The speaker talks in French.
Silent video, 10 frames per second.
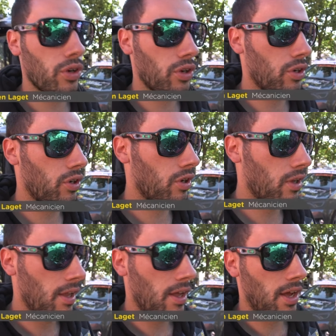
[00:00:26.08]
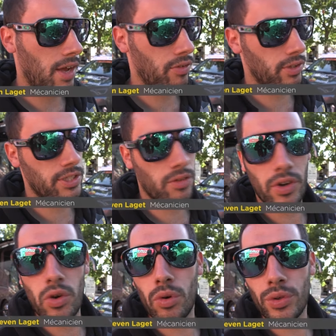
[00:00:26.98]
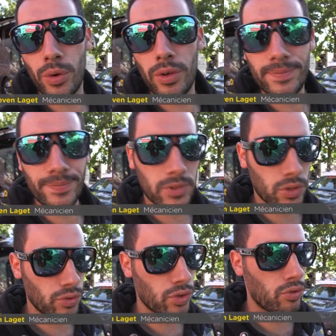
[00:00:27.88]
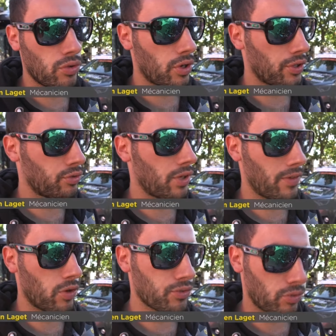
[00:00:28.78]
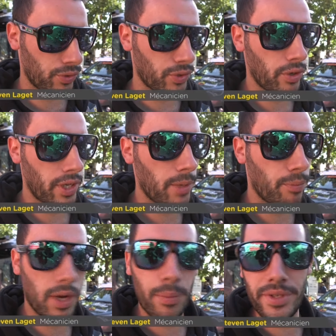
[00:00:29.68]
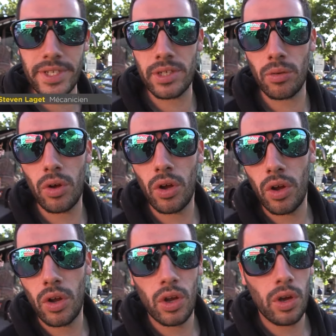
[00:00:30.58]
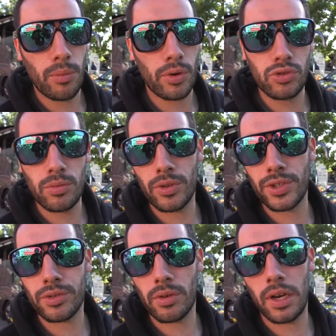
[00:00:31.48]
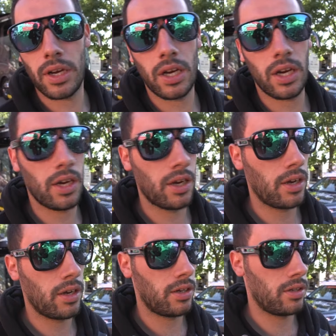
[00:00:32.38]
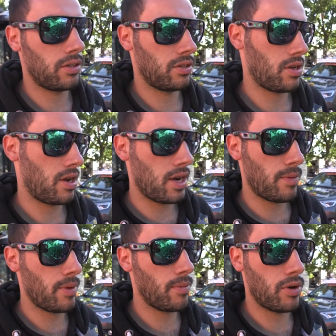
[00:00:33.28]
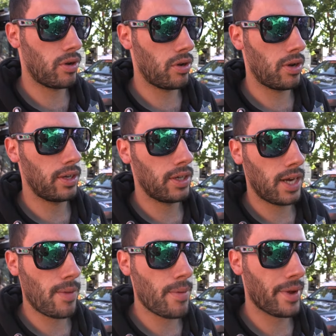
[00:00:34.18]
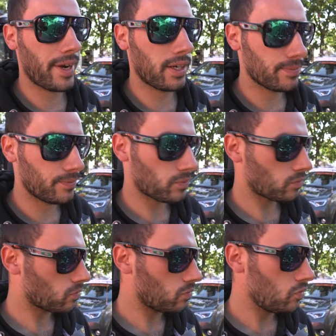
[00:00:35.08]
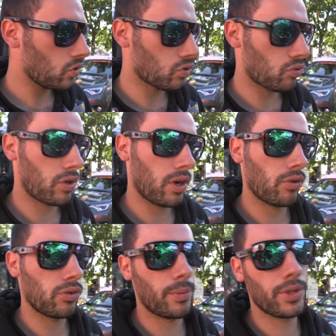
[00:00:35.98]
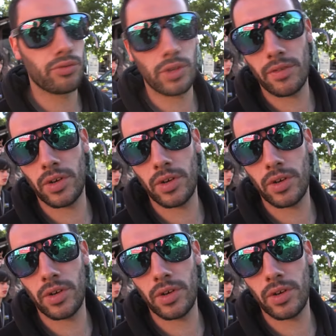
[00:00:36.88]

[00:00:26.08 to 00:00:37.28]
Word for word: euh, avant de les envoyer au contrôle, parce que du coup, euh, tous les vélos sont contrôlés pour la position, pour que tout le monde soit à la même euh, règle. Donc là, on emmène tous les